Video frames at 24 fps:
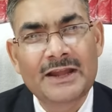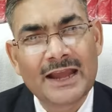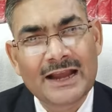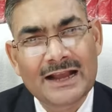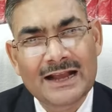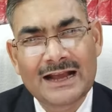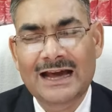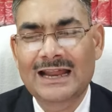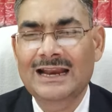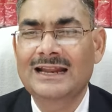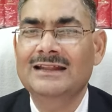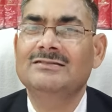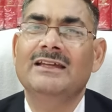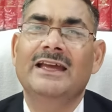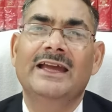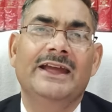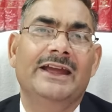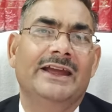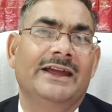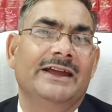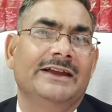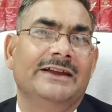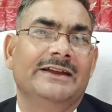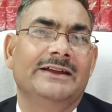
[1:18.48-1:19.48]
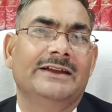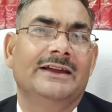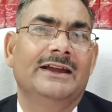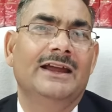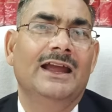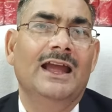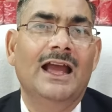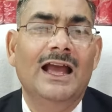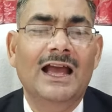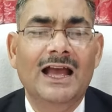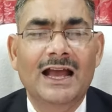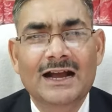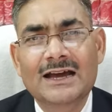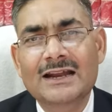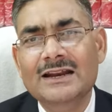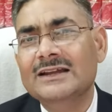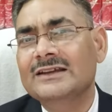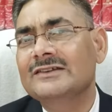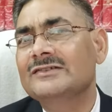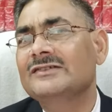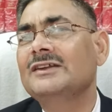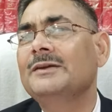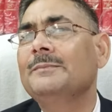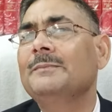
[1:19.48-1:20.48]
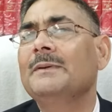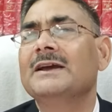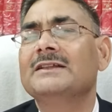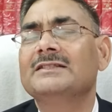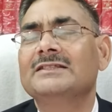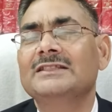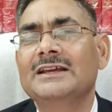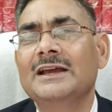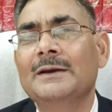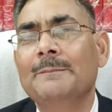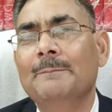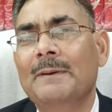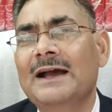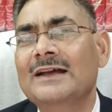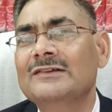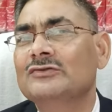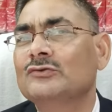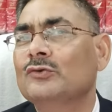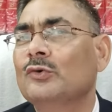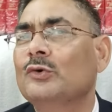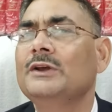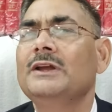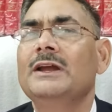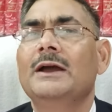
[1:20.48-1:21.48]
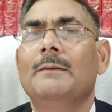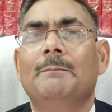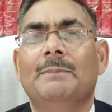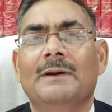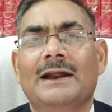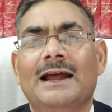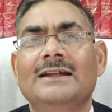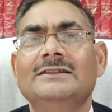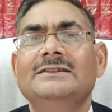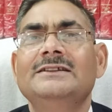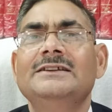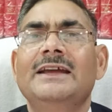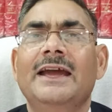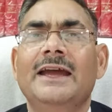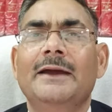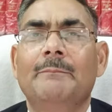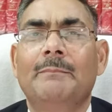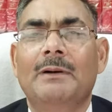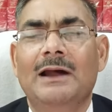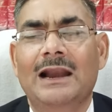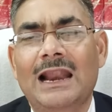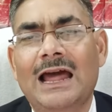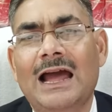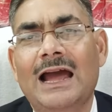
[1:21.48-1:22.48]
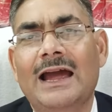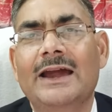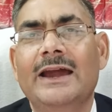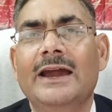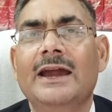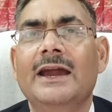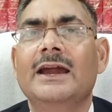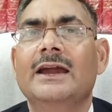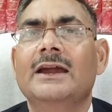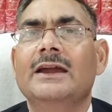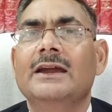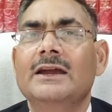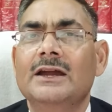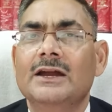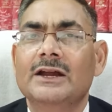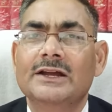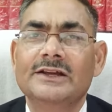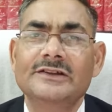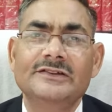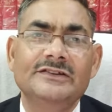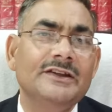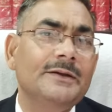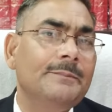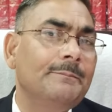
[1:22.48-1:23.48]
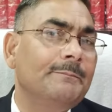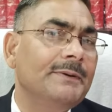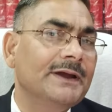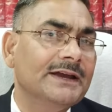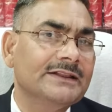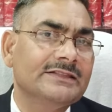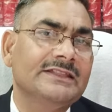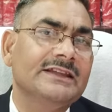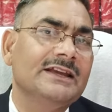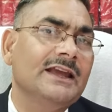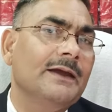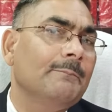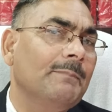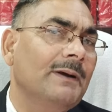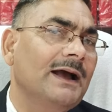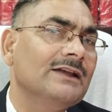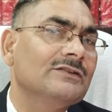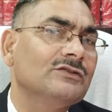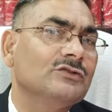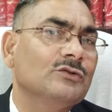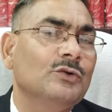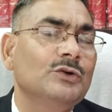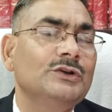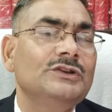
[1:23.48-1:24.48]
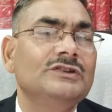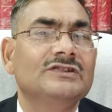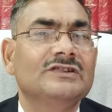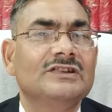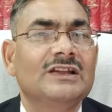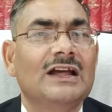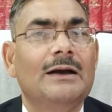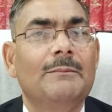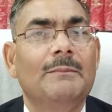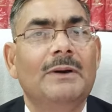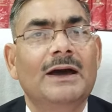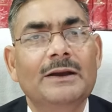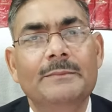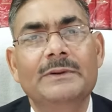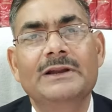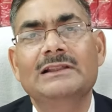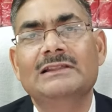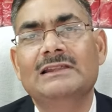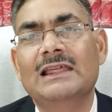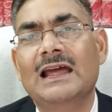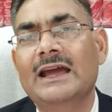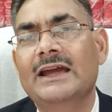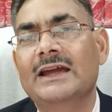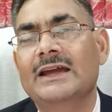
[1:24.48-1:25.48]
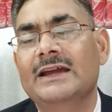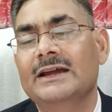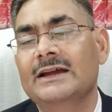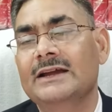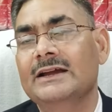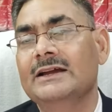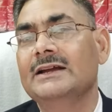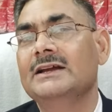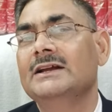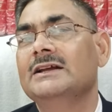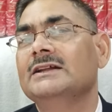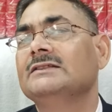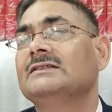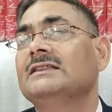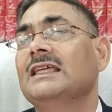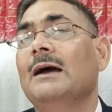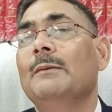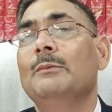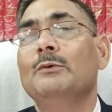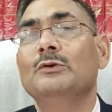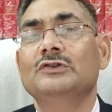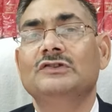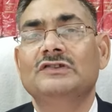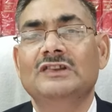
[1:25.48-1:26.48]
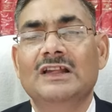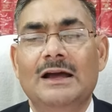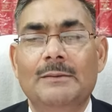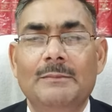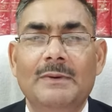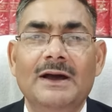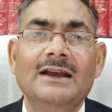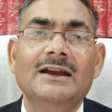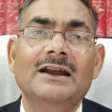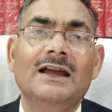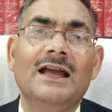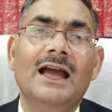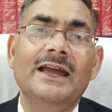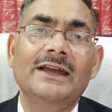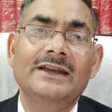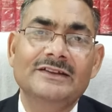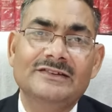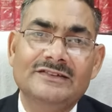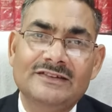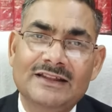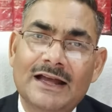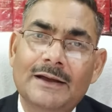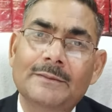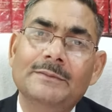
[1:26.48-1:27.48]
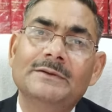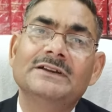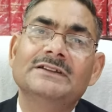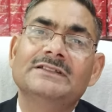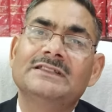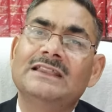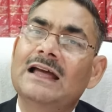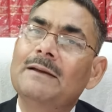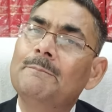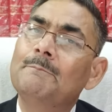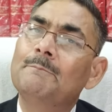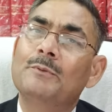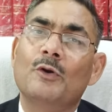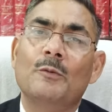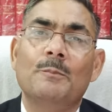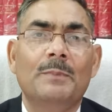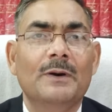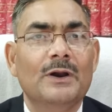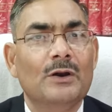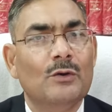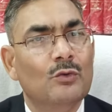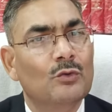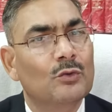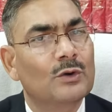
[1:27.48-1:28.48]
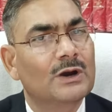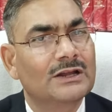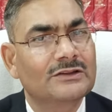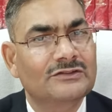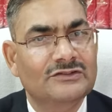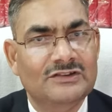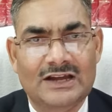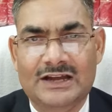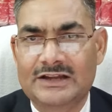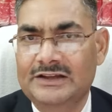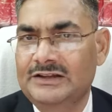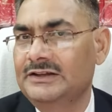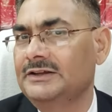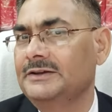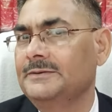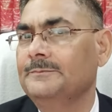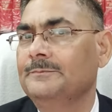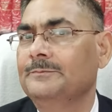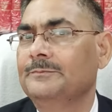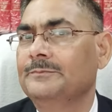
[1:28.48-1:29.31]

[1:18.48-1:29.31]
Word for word: ये गलत है अगर किसी व्यक्ति के पास कोई अपराधी है भला है किसी व्यक्ति के पास कोई सामान मिलता है तब उस सामान का हिसाब किताब प्रॉपर होना चाहिए